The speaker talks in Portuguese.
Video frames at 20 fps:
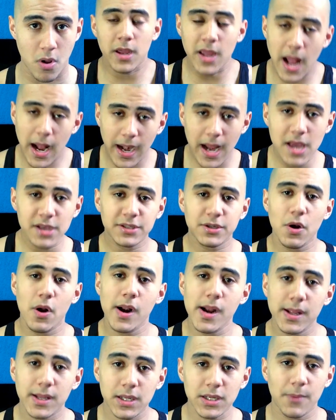E era isso que eu
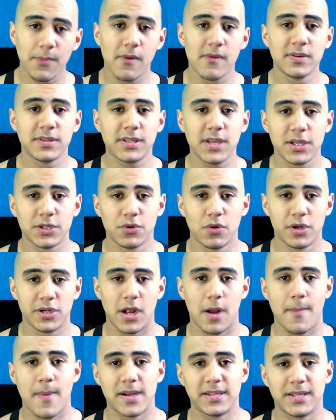queria trazer pra vocês hoje,
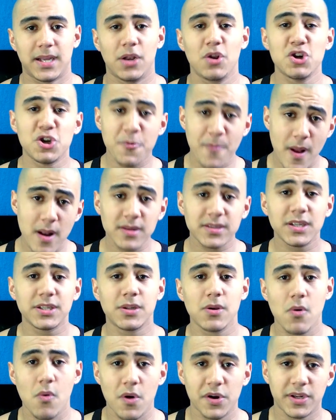rapaziada. Eu espero que
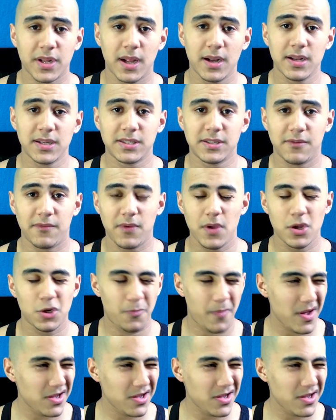vocês tenham gostado desse vídeo.